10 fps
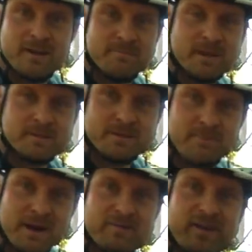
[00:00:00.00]
Manchmal sind
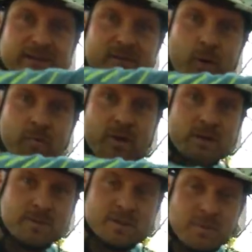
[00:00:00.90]
beide Fersen oben, zum
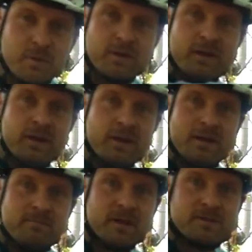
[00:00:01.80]
Beispiel bei Sprüngen.
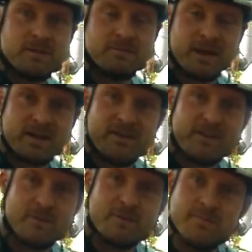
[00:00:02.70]
Manchmal sind beide
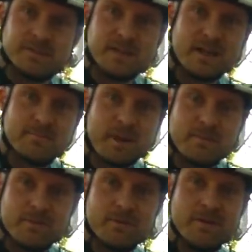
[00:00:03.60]
Ferse unten bei starken
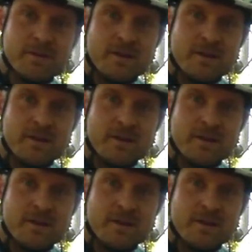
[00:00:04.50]
Bremsungen.